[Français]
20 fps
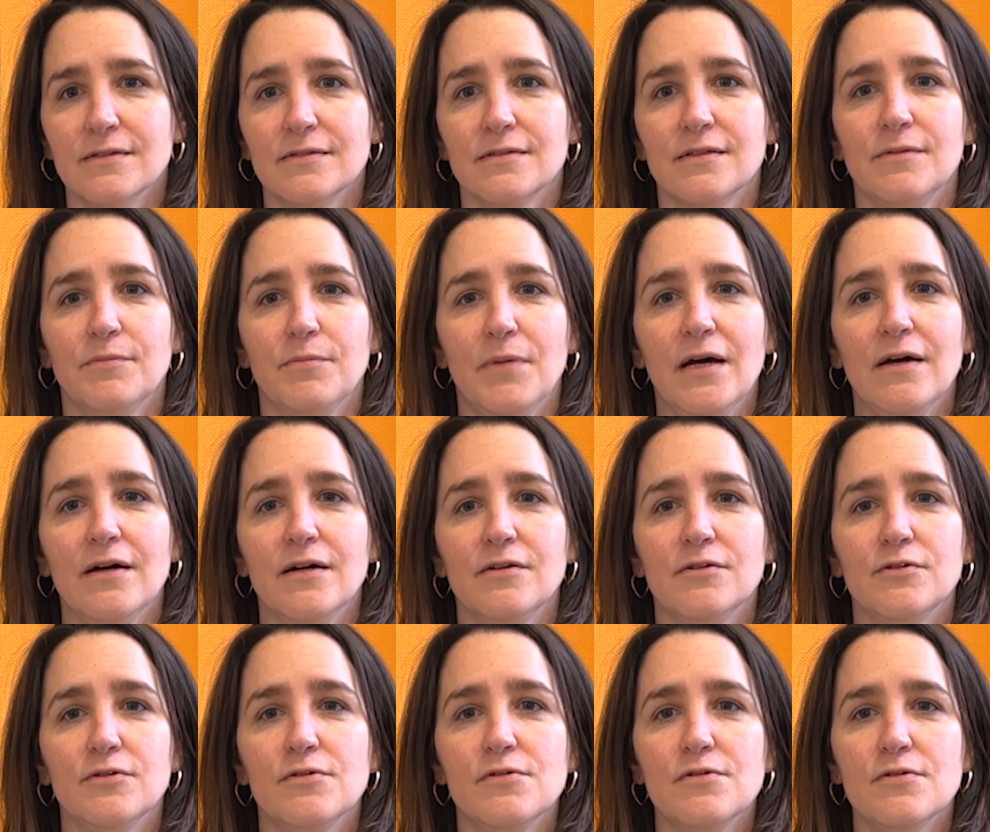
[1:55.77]
C'est pas
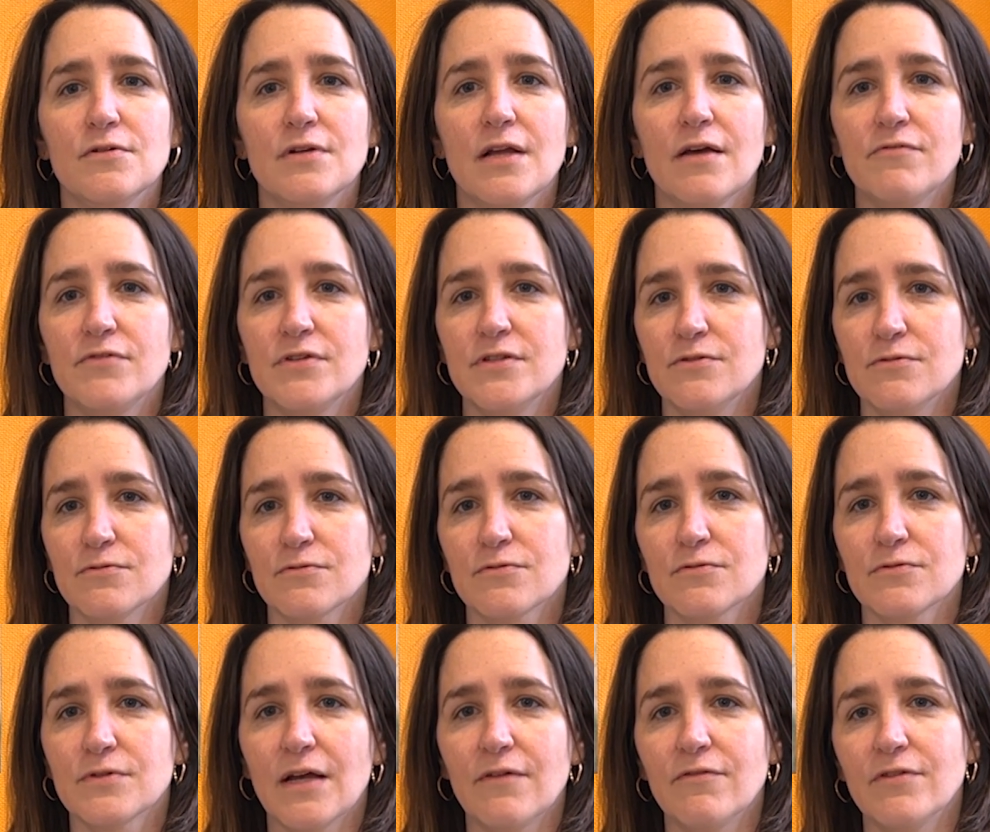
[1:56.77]
euh, la vision
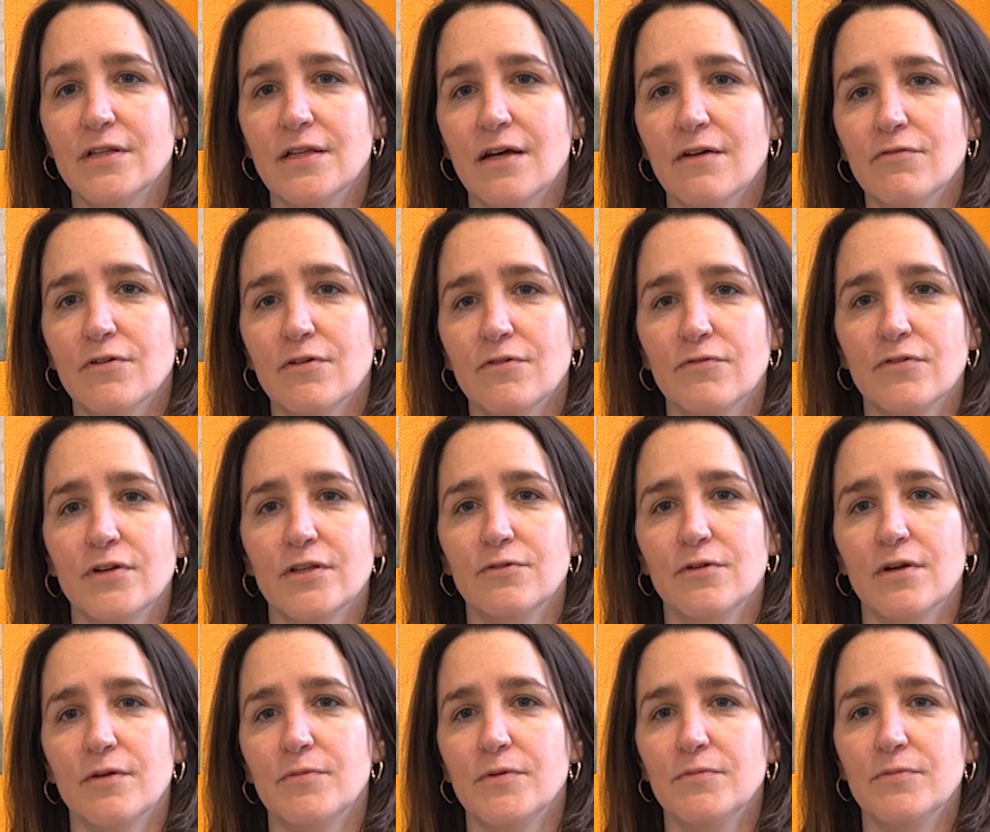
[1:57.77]
qu'on avait d'avant en fait
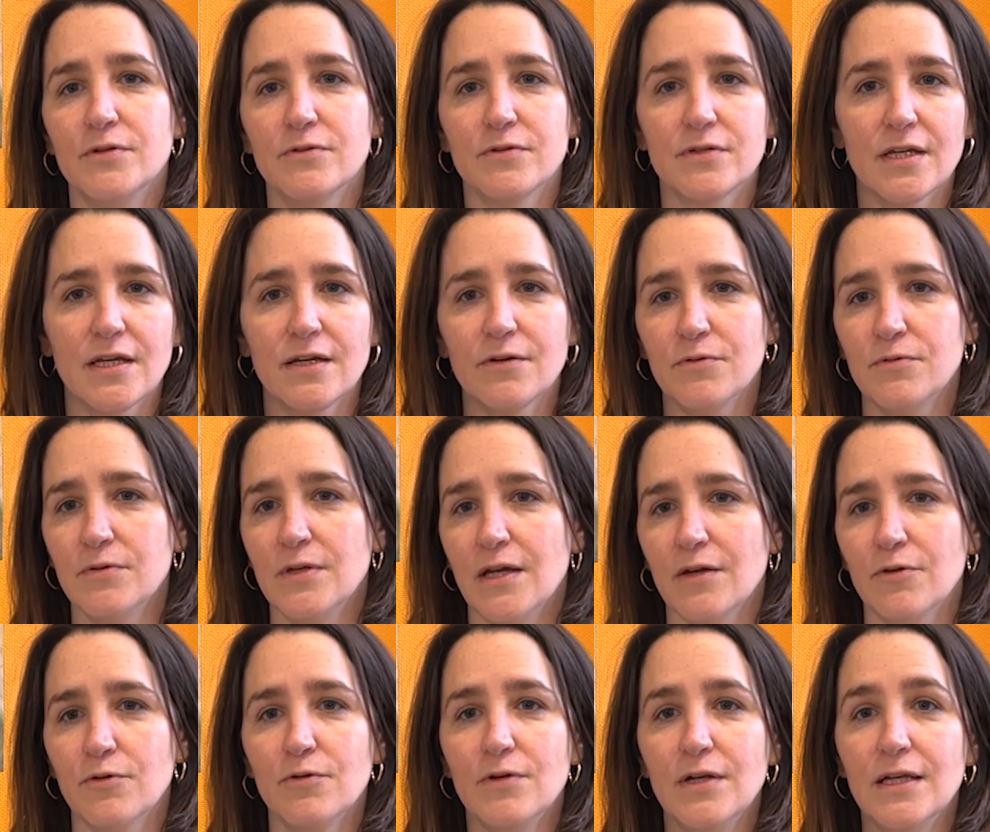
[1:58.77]
de la bibliothèque où il n'y
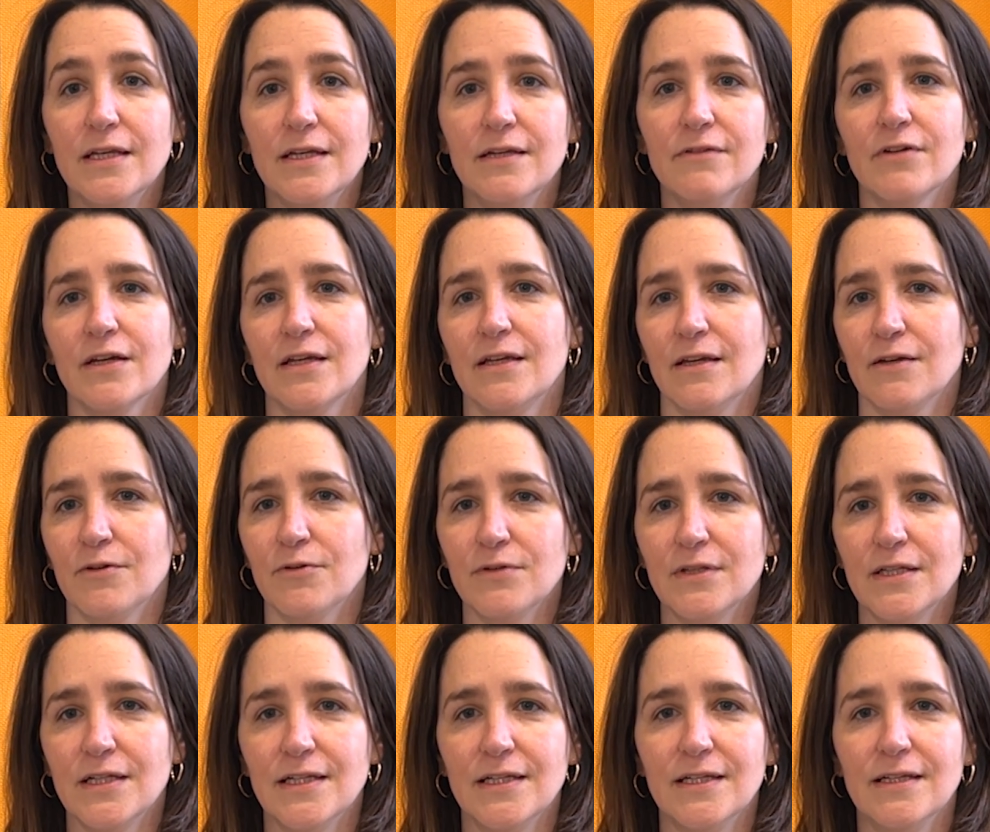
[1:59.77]
a que le livre, il n'y a que
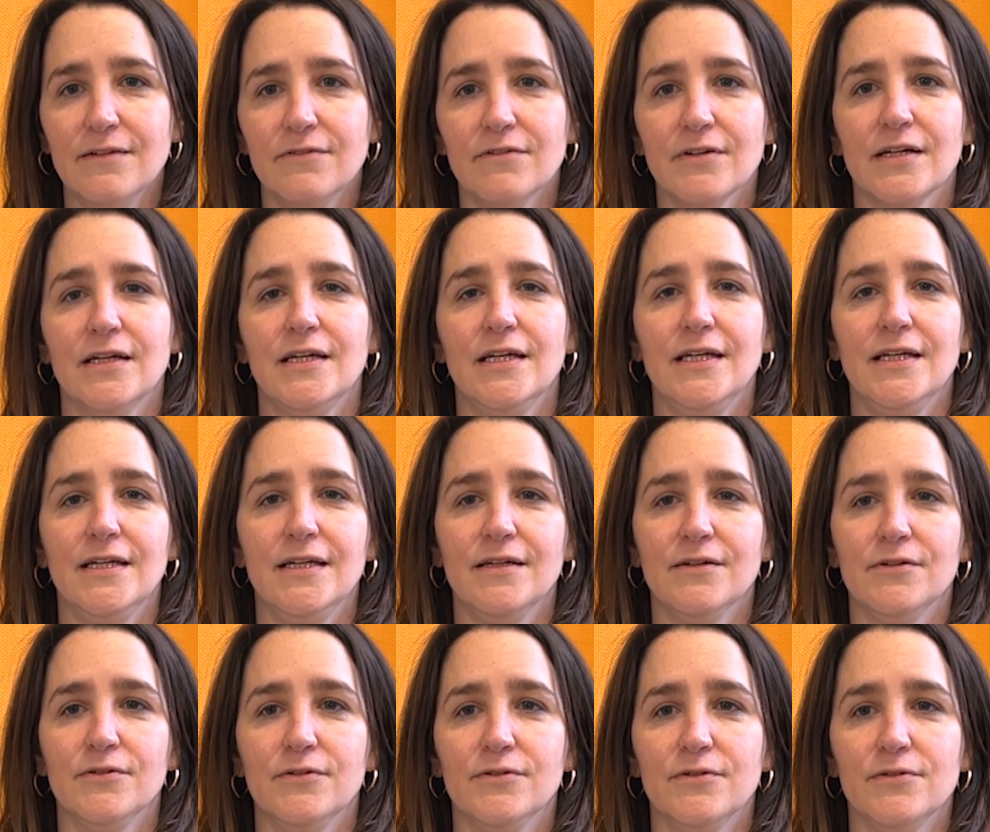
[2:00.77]
des livres
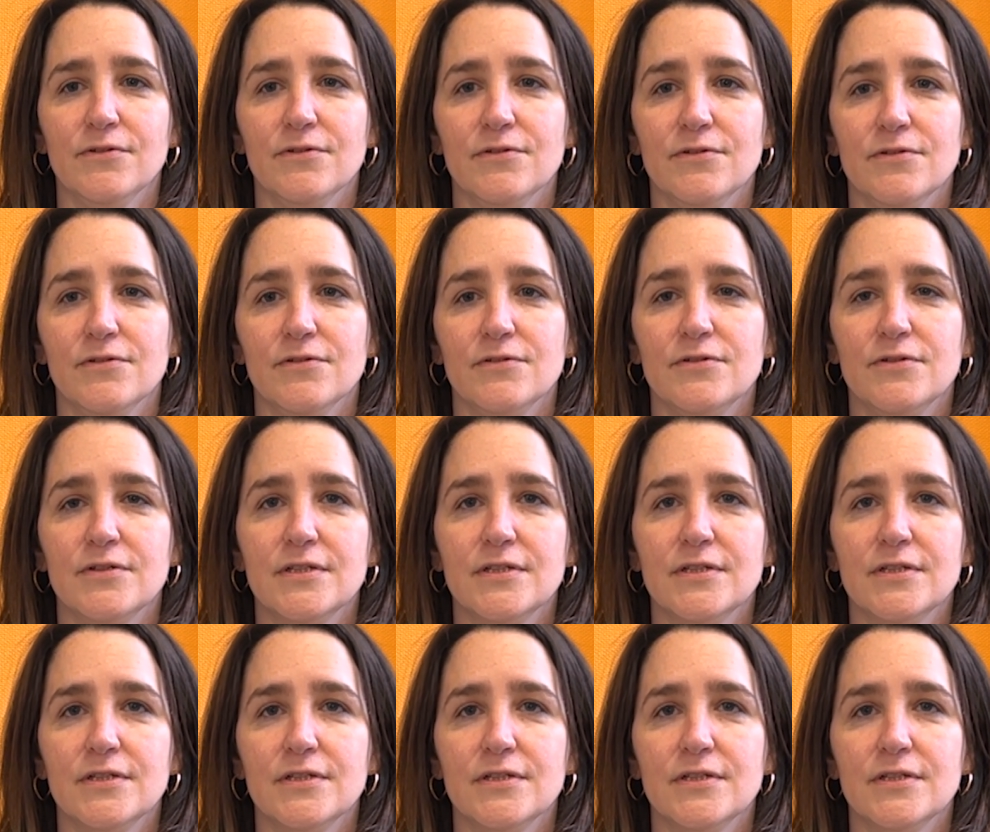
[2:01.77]
et euh,